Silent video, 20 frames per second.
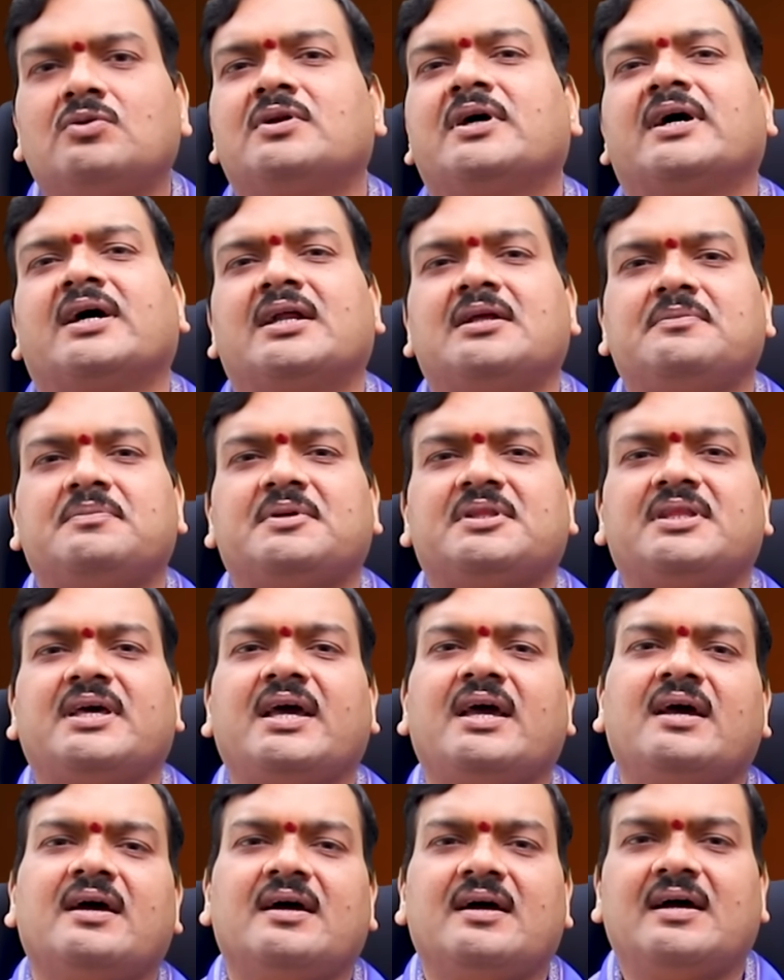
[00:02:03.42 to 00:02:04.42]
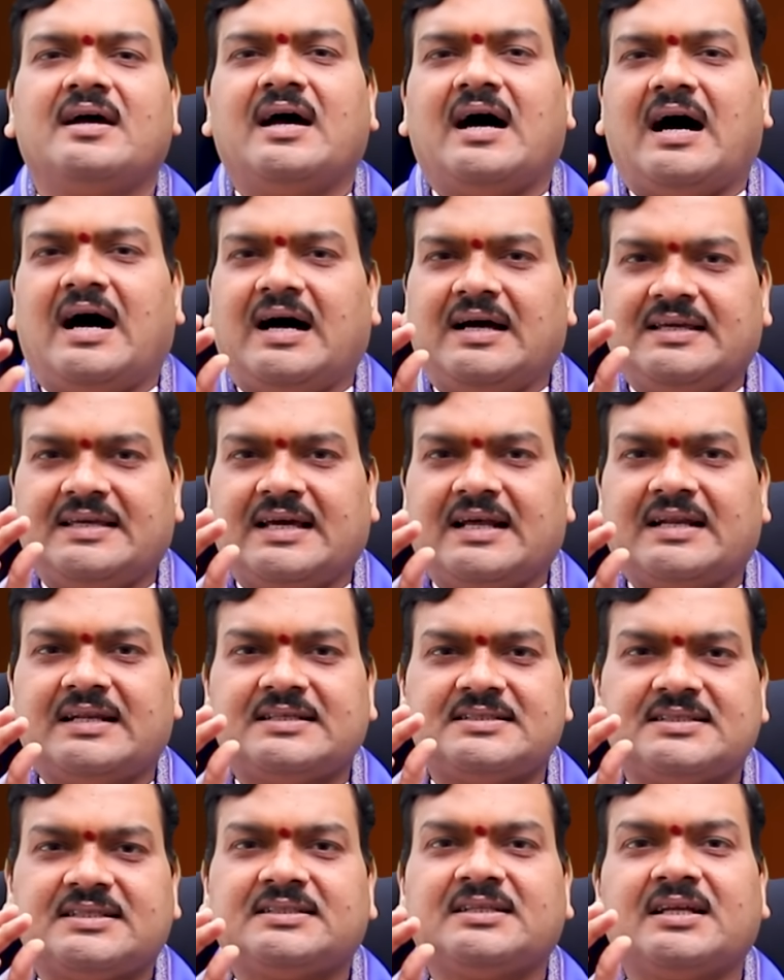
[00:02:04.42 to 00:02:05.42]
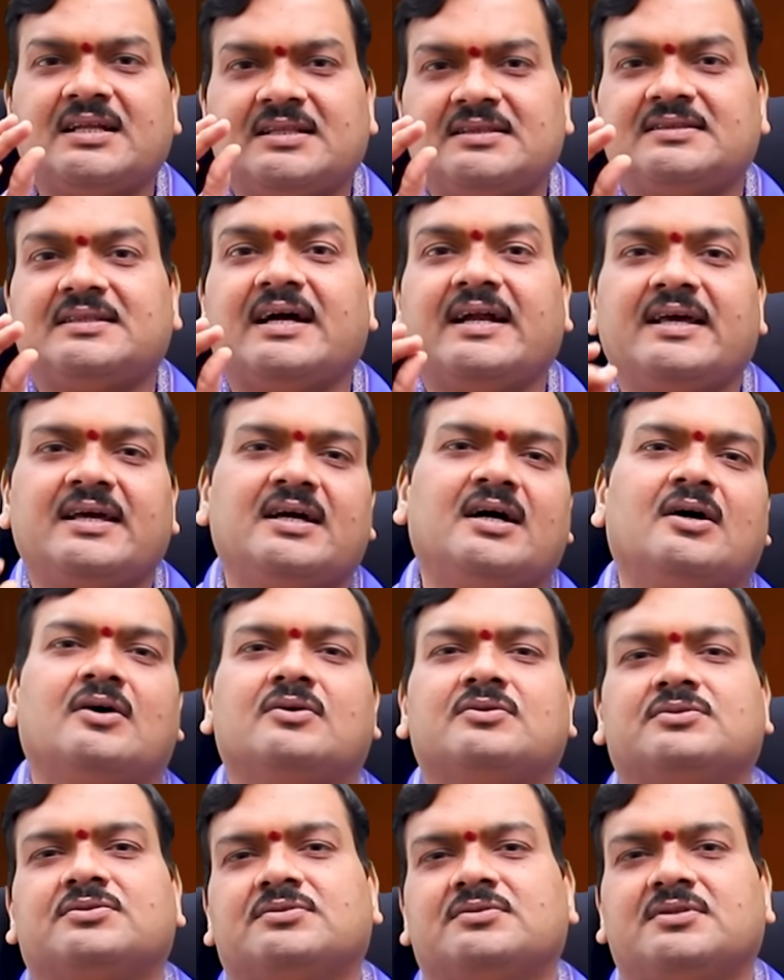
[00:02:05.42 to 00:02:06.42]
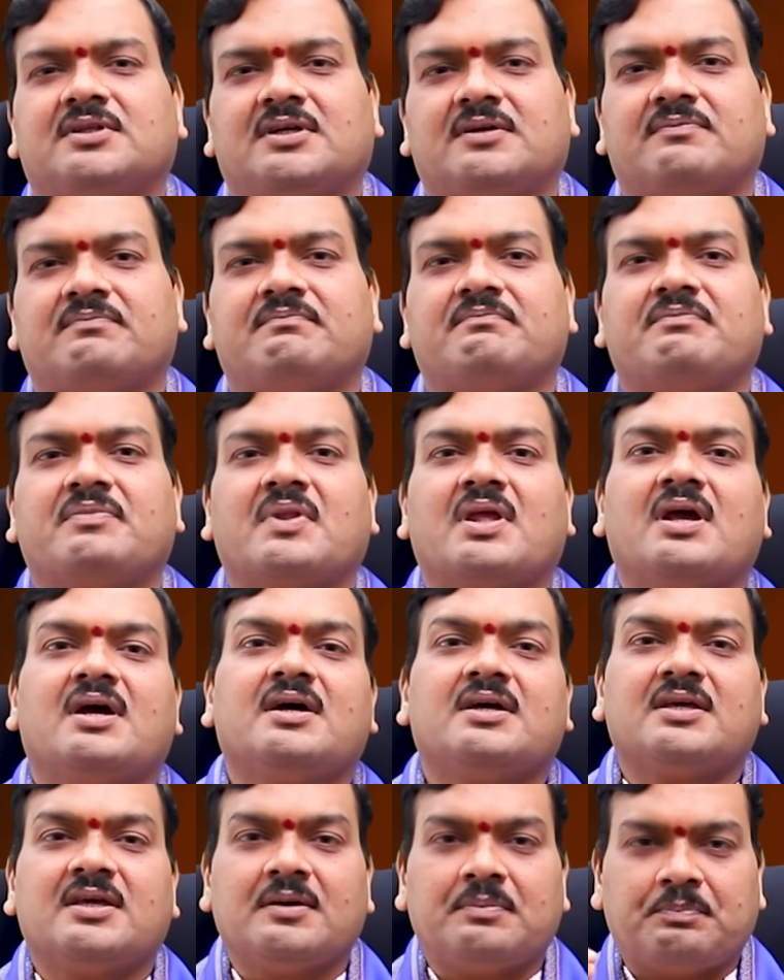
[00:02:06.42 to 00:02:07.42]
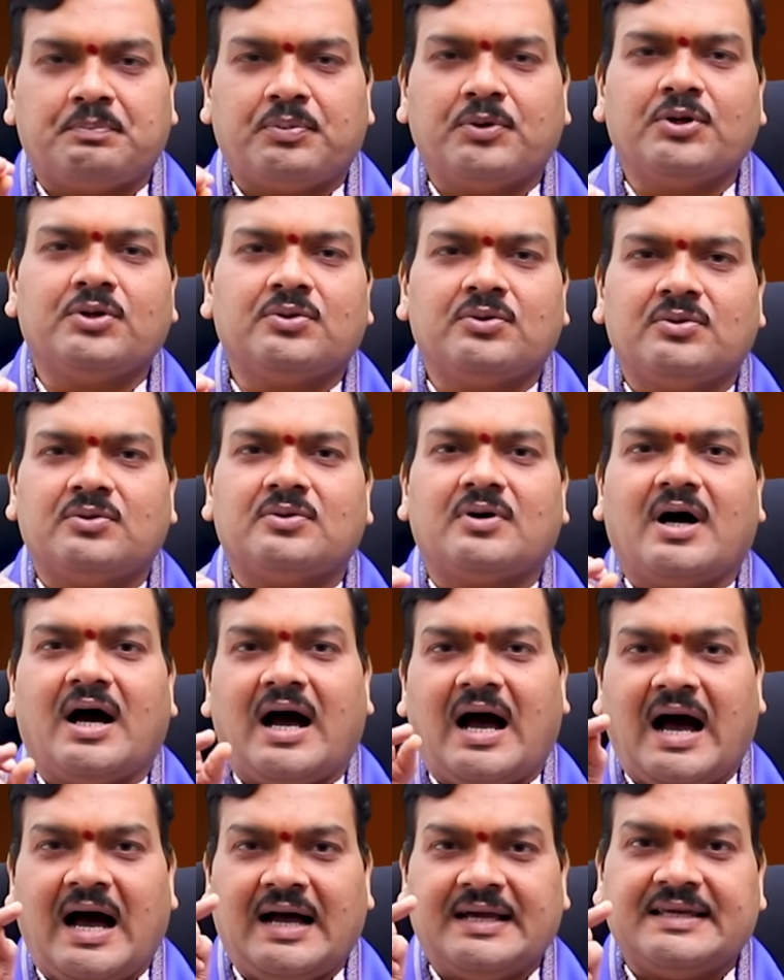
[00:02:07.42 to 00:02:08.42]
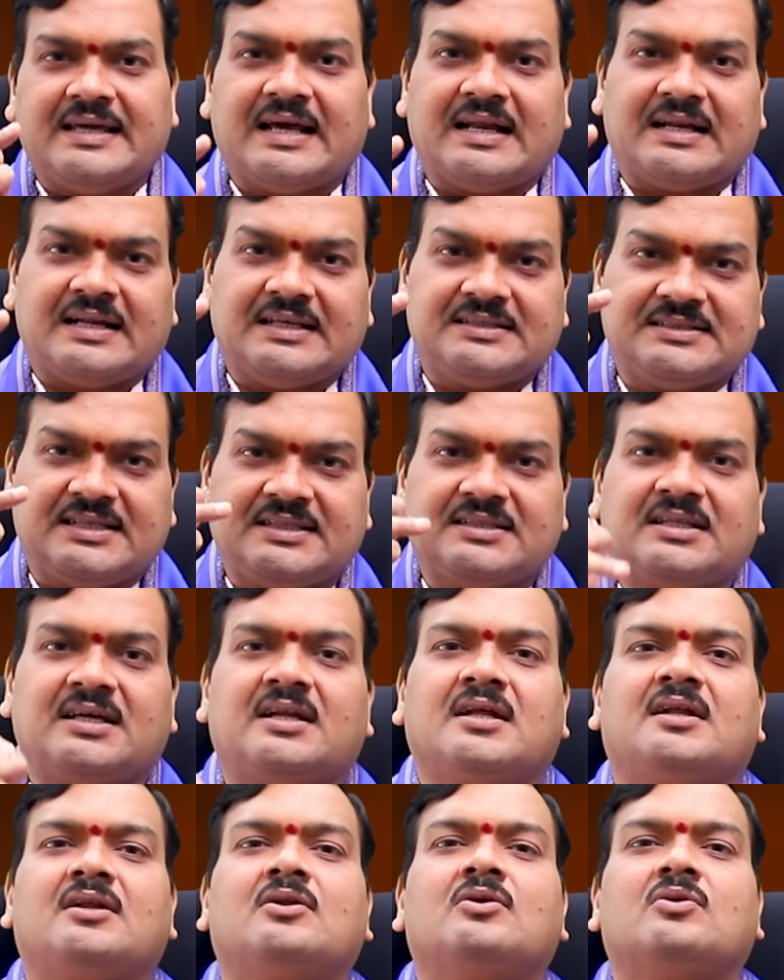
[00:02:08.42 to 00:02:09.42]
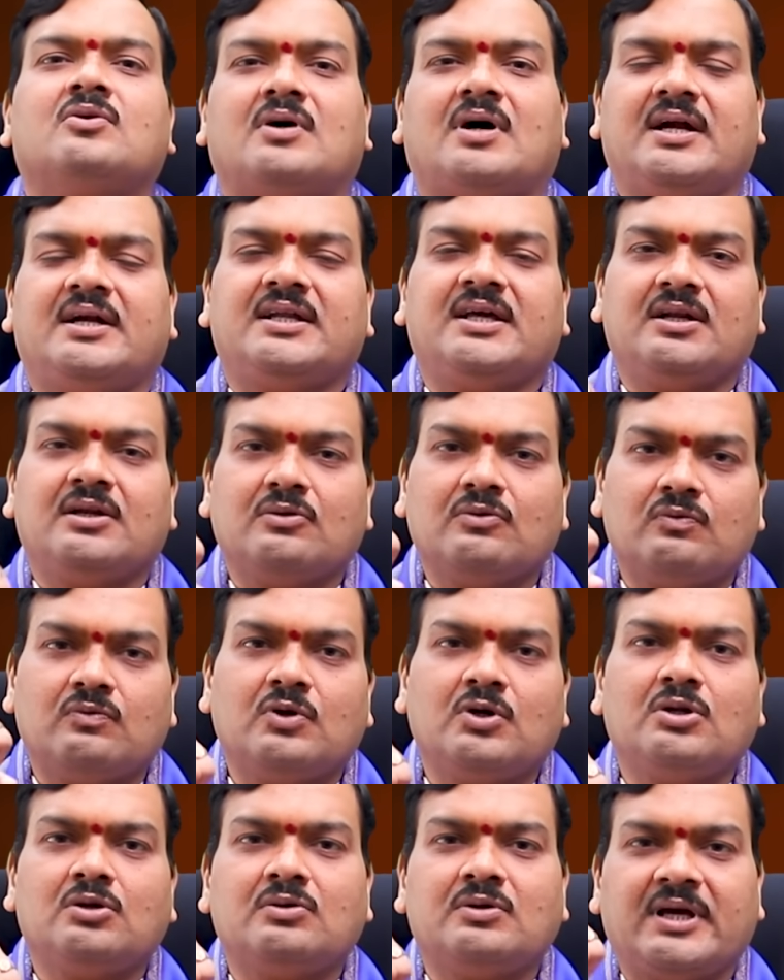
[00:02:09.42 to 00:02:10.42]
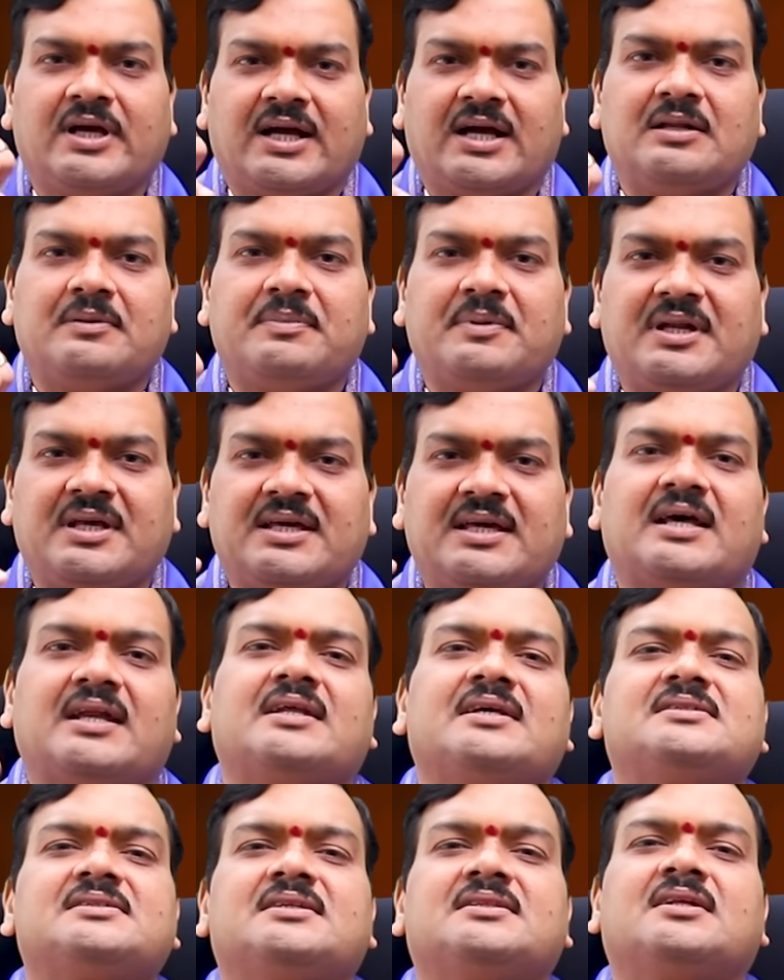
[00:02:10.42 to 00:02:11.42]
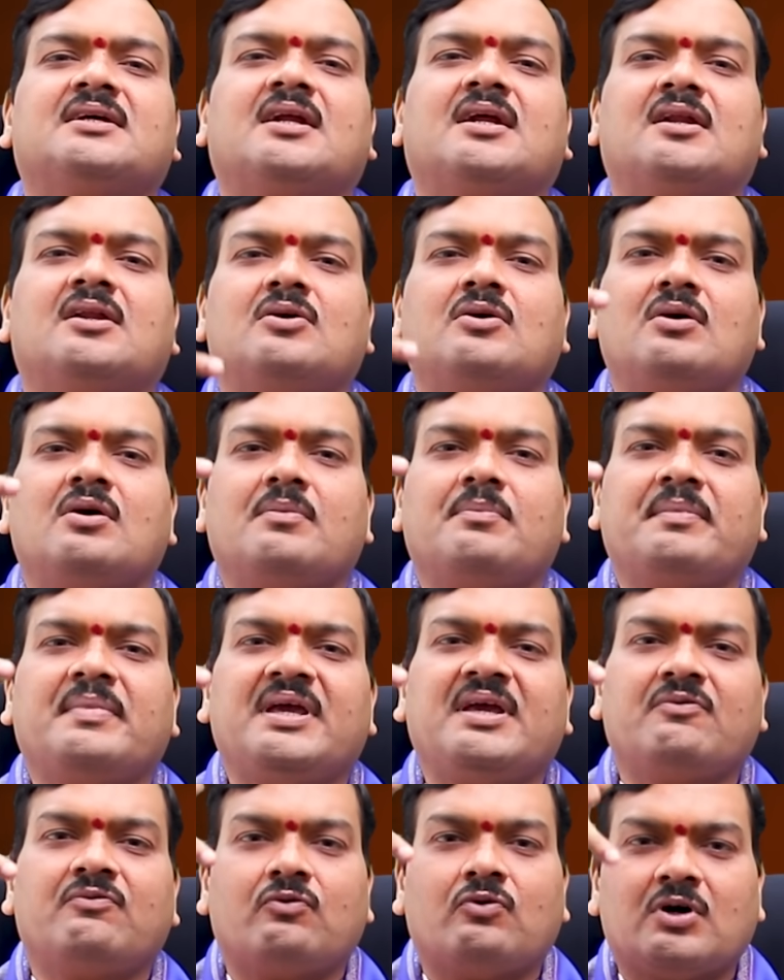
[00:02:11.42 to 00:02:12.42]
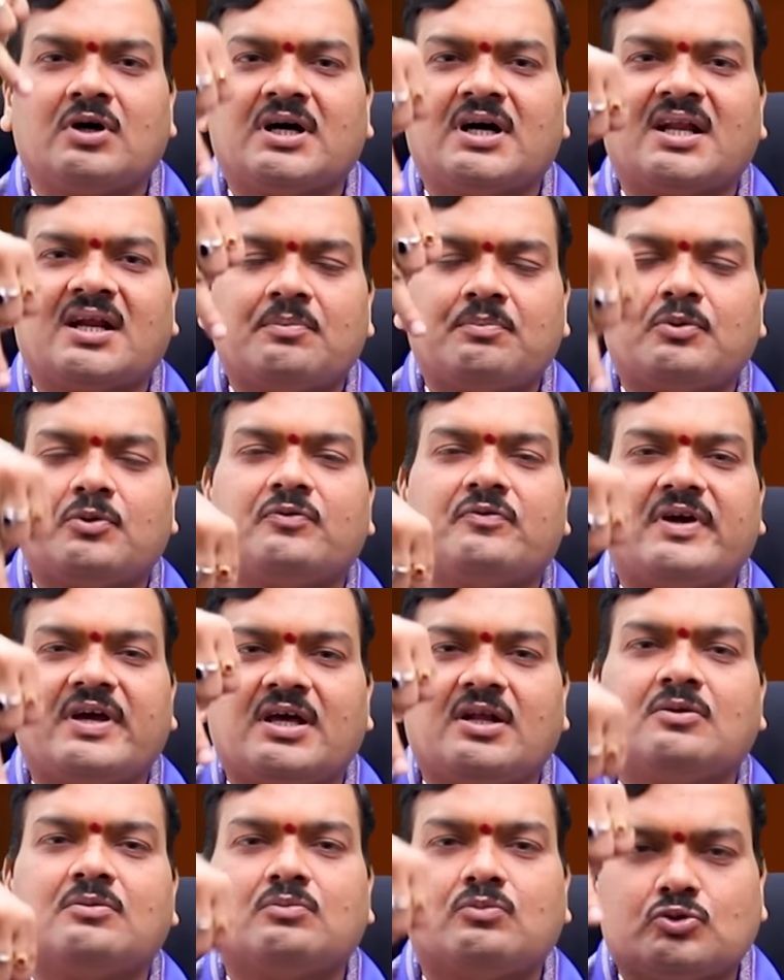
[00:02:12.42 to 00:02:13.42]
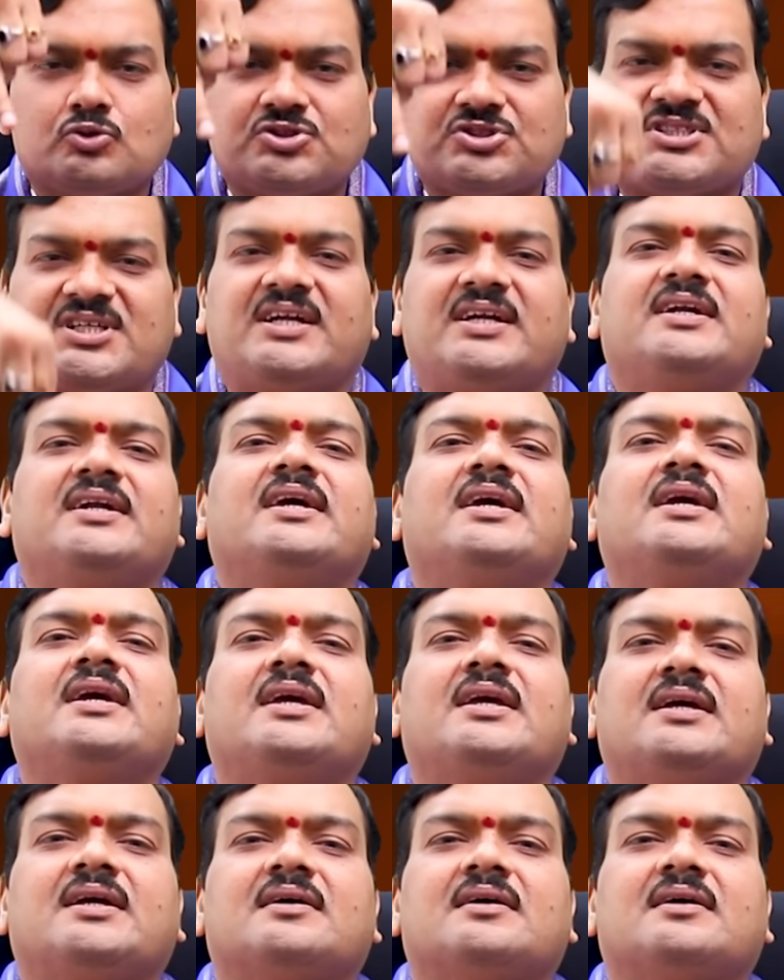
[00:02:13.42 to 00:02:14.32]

నూనె కలిపితే ఆ ఎర్రచందనం తడిగా అవుతుంది ఇప్పుడు ఆ ఎర్రచందనంలో అంటే నువ్వుల నూనె కలిపిన ఎర్రచందనంలో మీ ఉంగరపు వేలు ముంచండి